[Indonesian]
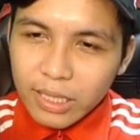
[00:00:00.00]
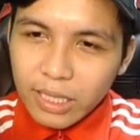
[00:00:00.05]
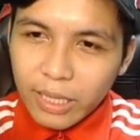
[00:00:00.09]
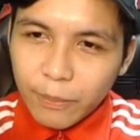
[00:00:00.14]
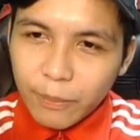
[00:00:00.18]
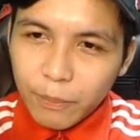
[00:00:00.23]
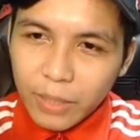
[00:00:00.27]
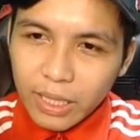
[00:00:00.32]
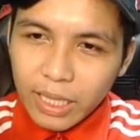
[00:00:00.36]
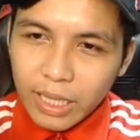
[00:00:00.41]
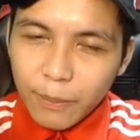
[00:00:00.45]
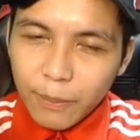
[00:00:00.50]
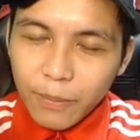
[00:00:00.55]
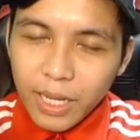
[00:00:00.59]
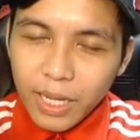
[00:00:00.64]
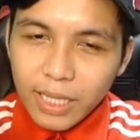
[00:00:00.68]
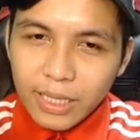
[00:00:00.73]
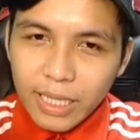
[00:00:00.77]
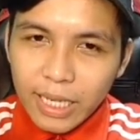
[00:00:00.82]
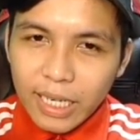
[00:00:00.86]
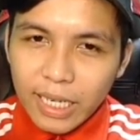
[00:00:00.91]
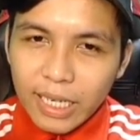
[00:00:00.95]
Yang
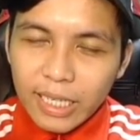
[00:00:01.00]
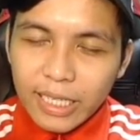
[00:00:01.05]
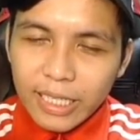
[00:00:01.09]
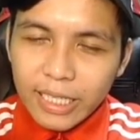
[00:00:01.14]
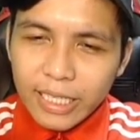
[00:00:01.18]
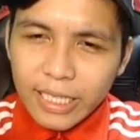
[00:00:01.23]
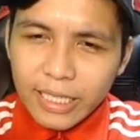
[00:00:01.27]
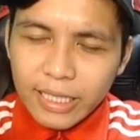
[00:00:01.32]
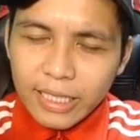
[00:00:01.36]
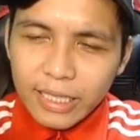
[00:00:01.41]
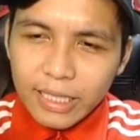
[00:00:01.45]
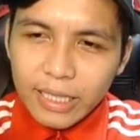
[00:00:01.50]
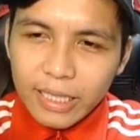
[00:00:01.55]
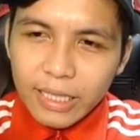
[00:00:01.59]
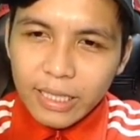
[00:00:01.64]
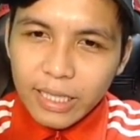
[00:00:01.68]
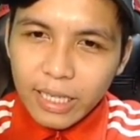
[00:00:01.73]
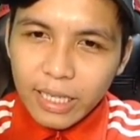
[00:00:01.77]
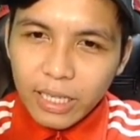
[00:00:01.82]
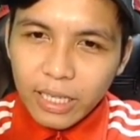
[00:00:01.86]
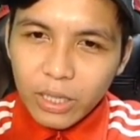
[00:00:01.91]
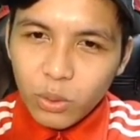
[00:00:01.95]
pertama cara register, yang